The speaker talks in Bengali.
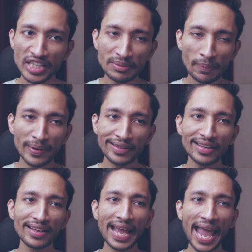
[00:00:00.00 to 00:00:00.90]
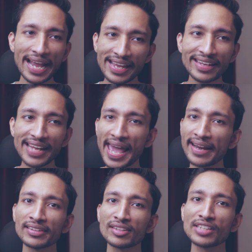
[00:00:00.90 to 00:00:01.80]
যেই ব্যাপারটা অ্যাগেইন
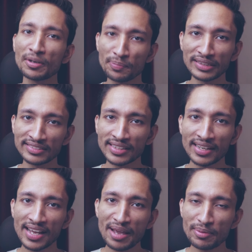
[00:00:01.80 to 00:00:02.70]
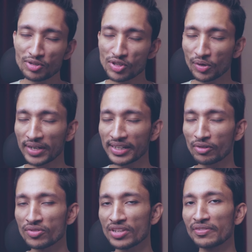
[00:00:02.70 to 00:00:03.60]
অ্যানাদার সারপ্রাইজ বিকজ যখন একটা
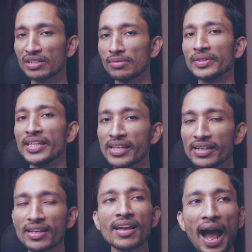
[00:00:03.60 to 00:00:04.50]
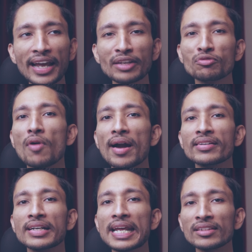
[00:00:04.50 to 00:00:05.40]
গডজিলা ফিল্ম আমি দেখি আই ওয়ান
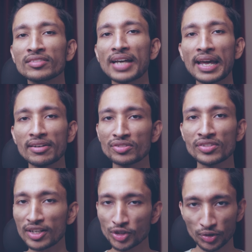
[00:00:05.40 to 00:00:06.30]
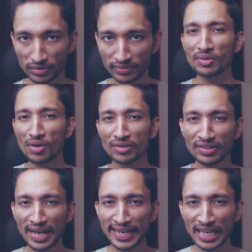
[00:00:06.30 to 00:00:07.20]
ডেথ অ্যান্ড ডিস্ট্রাকশন
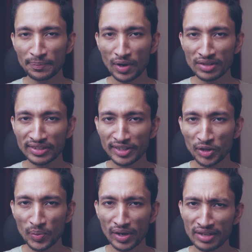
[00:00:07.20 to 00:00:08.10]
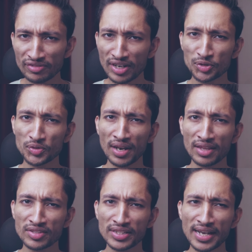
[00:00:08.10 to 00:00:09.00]
গডজিলা একের পর এক সিটির উপরে ডিস্ট্রাকশন
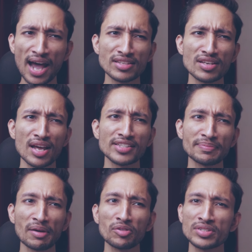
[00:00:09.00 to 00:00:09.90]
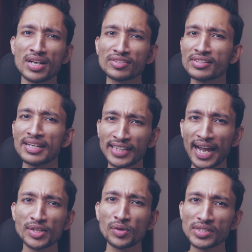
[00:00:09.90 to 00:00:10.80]
চালাচ্ছে হাজার হাজার মানুষ জাস্ট
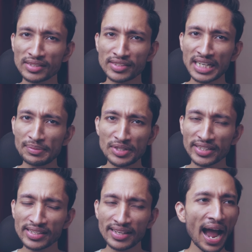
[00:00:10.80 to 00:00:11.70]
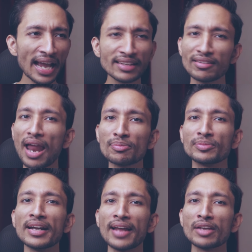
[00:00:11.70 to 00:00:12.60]
ছাই হয়ে যাচ্ছে নিমেষেই আই লাভ
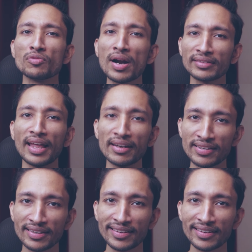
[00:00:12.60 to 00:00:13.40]
দ্যাট আই ওয়ান্ট দ্যাট